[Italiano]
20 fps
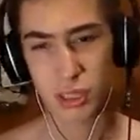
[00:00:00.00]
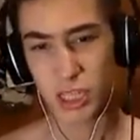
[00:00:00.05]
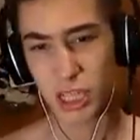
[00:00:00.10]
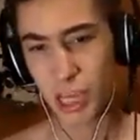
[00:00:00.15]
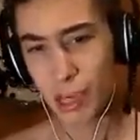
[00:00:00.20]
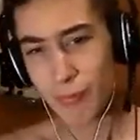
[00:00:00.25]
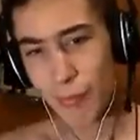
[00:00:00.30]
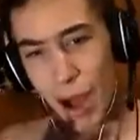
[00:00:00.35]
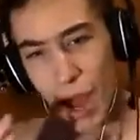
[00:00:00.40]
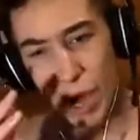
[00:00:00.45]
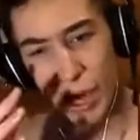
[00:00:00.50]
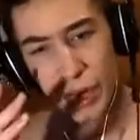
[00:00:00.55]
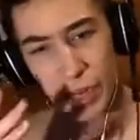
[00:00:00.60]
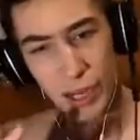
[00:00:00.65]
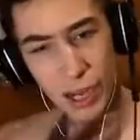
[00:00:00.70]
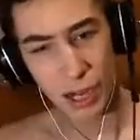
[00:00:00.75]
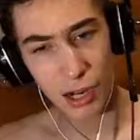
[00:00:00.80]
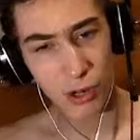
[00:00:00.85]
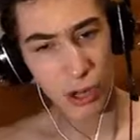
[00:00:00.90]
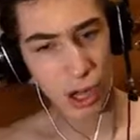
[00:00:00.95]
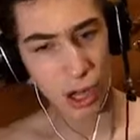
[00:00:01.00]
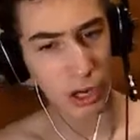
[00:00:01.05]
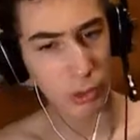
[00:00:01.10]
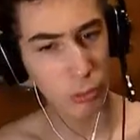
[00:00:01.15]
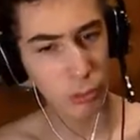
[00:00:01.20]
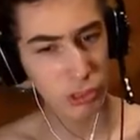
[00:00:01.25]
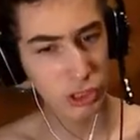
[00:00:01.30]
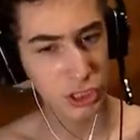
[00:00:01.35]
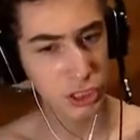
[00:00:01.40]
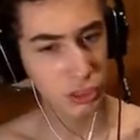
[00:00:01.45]
Che male
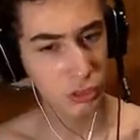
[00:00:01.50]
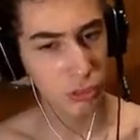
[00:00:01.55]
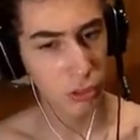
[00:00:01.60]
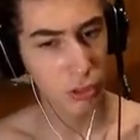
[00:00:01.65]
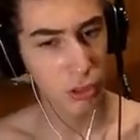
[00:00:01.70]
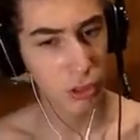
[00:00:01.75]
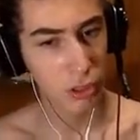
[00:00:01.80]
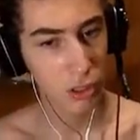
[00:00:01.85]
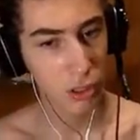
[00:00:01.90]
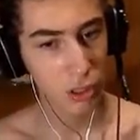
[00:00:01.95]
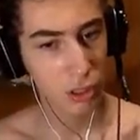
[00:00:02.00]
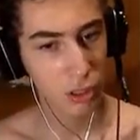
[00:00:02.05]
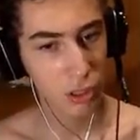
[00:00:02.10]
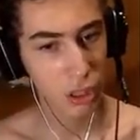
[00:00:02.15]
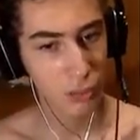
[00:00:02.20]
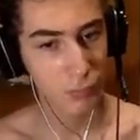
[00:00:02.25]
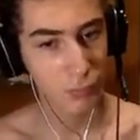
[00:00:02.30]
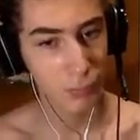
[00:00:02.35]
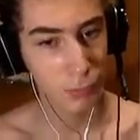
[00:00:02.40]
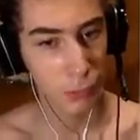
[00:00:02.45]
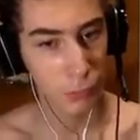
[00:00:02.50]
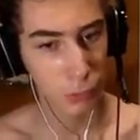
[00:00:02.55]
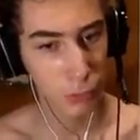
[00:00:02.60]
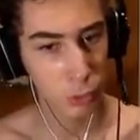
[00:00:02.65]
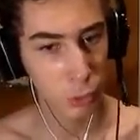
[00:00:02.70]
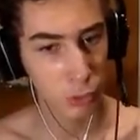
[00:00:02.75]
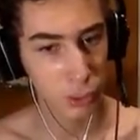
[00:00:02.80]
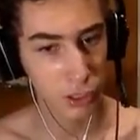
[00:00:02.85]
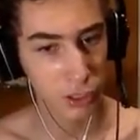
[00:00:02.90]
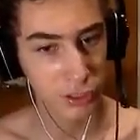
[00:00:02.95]
all'udito che mi
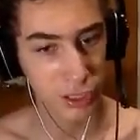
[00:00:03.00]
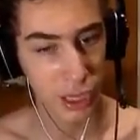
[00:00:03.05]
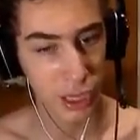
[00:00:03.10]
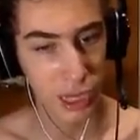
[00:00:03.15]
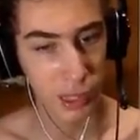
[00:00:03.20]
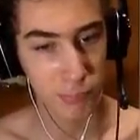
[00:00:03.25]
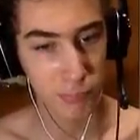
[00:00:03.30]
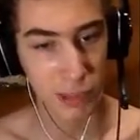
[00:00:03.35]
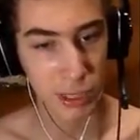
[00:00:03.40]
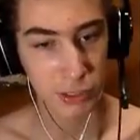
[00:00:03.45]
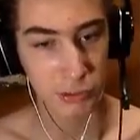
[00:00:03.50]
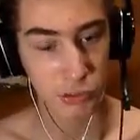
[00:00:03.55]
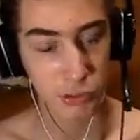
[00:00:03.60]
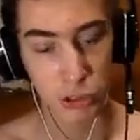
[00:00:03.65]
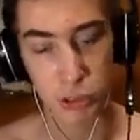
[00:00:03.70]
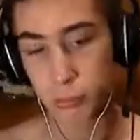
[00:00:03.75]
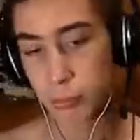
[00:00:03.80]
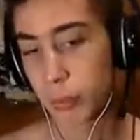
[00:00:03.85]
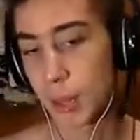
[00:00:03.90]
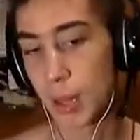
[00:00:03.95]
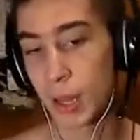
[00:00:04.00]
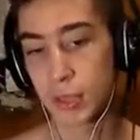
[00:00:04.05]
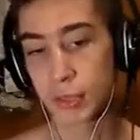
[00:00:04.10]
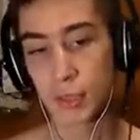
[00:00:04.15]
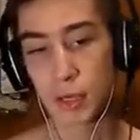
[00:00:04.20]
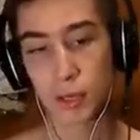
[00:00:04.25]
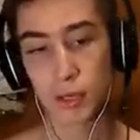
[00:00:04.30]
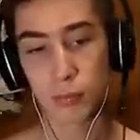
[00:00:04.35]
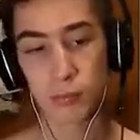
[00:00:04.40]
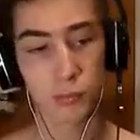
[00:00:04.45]
procuri, te, pezzo di
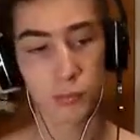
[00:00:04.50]
merda.